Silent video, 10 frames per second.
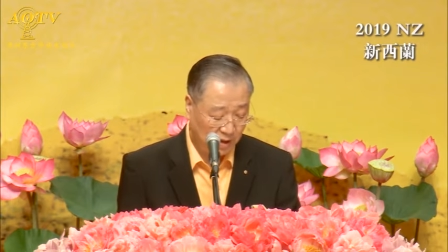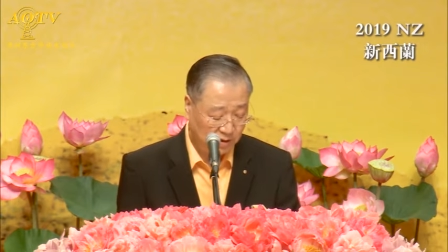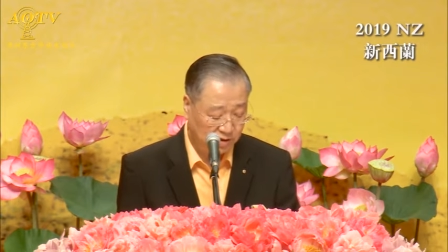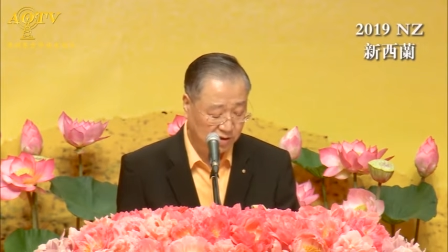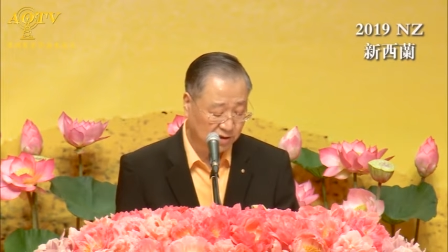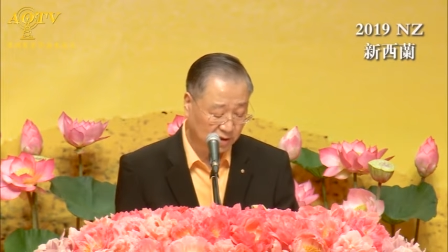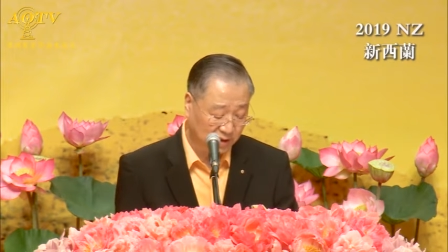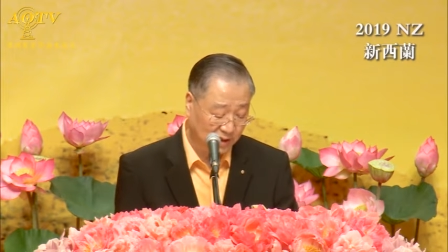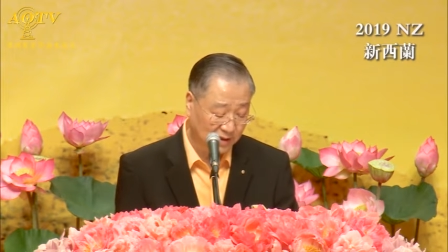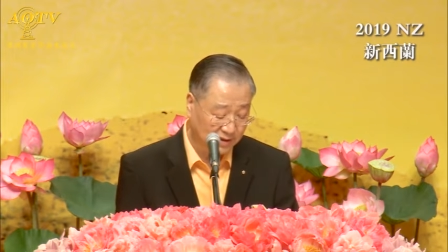智者
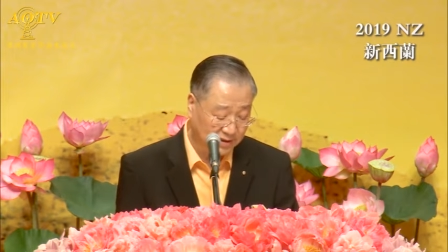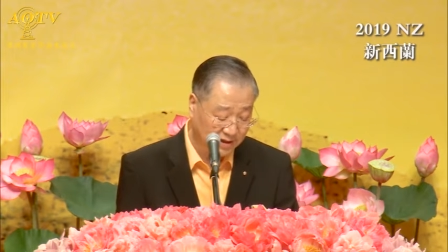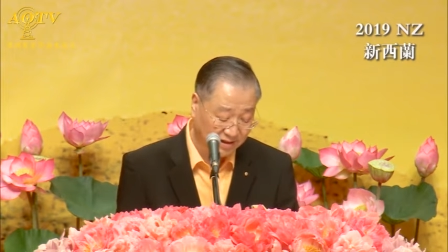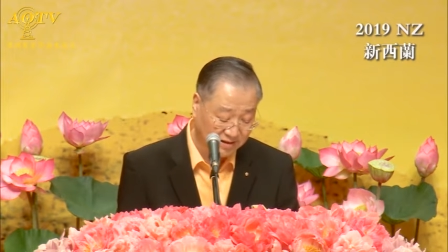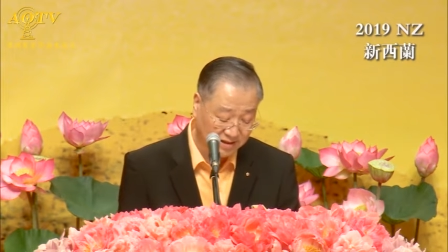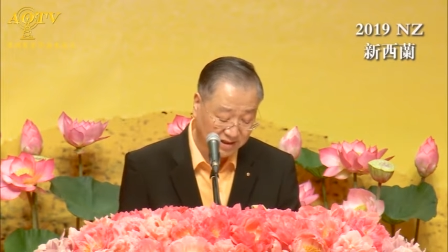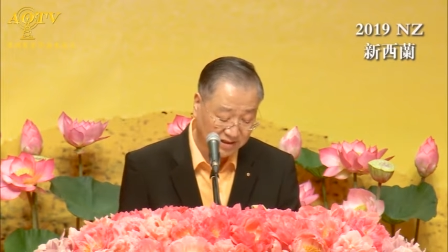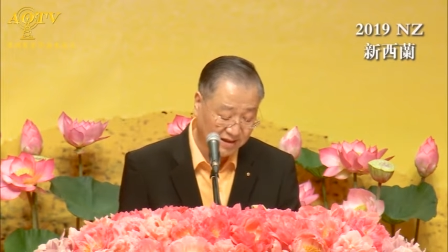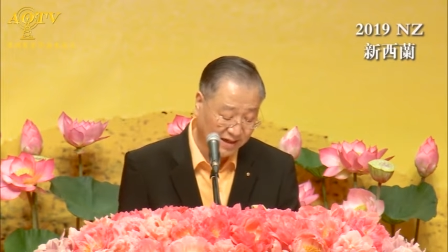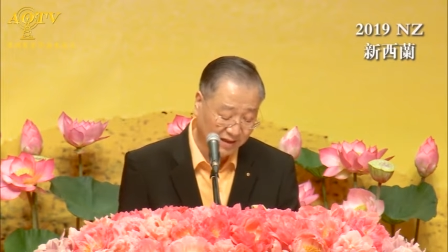呢，沉思
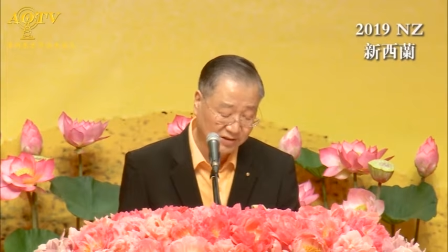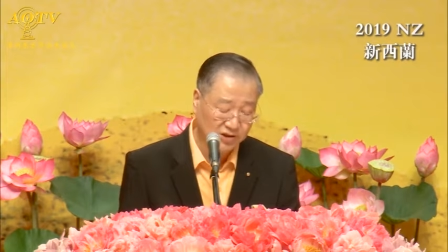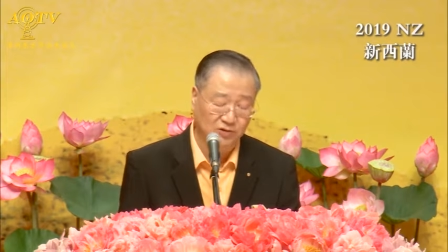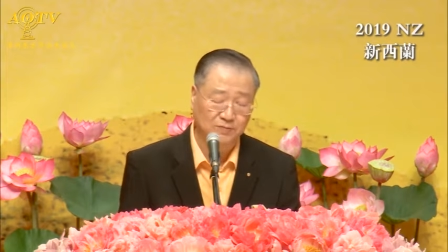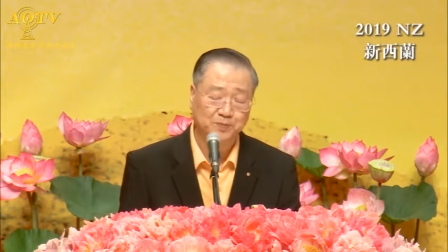了良久，